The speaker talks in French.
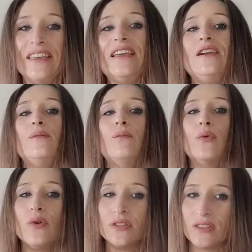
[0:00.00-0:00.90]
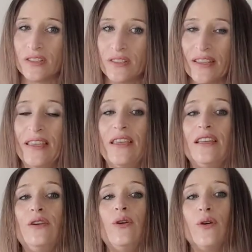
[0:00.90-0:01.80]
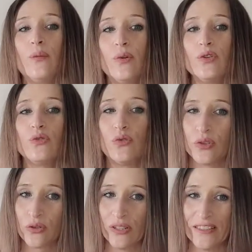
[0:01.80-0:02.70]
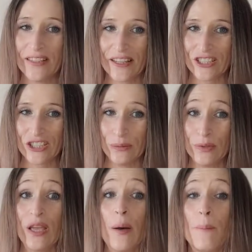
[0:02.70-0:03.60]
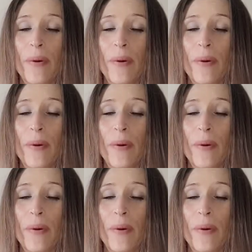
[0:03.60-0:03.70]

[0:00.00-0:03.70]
Il montre et il augmente votre leadership.